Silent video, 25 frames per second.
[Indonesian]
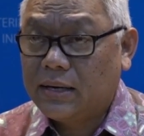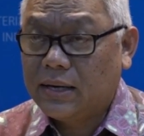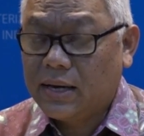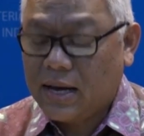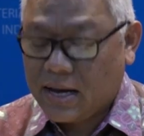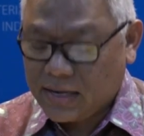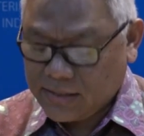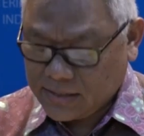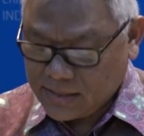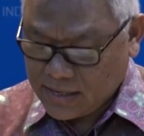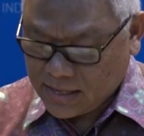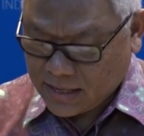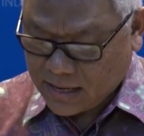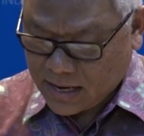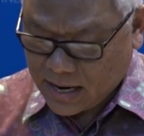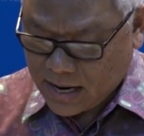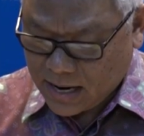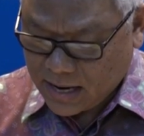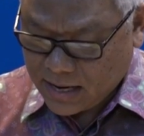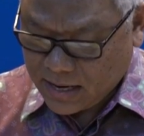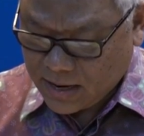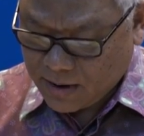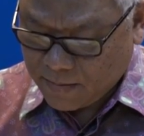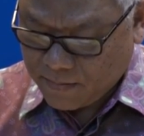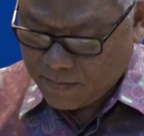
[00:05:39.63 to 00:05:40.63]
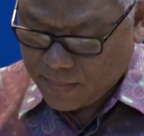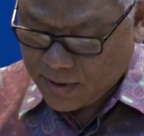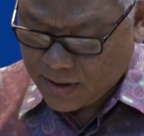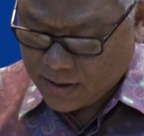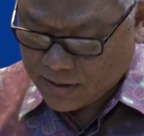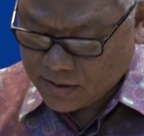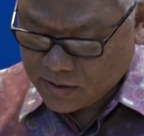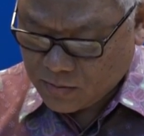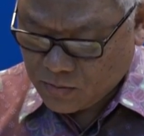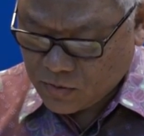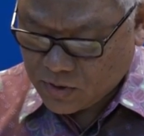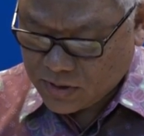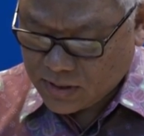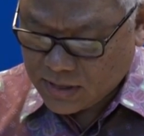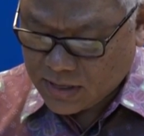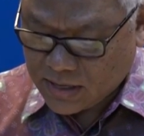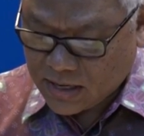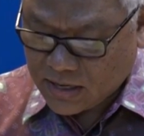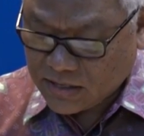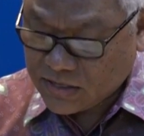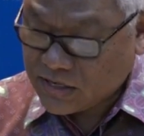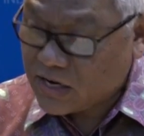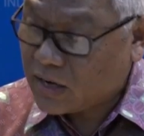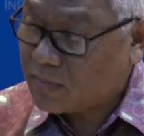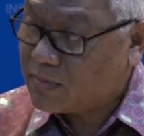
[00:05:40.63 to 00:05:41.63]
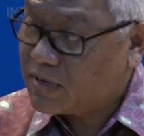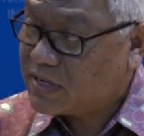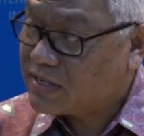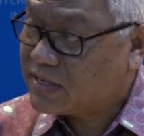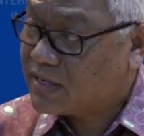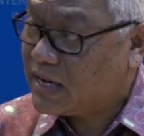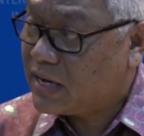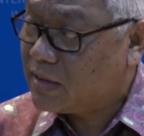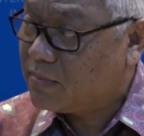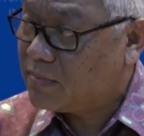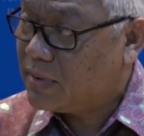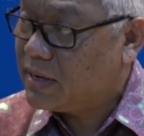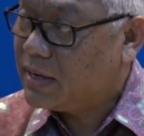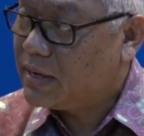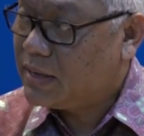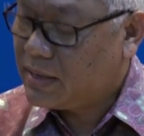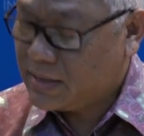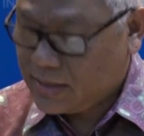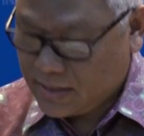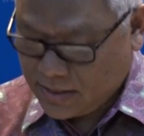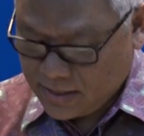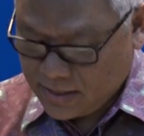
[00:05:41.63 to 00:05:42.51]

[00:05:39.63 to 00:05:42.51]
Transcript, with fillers: dihasilkan apa yang disebut dengan chairman statement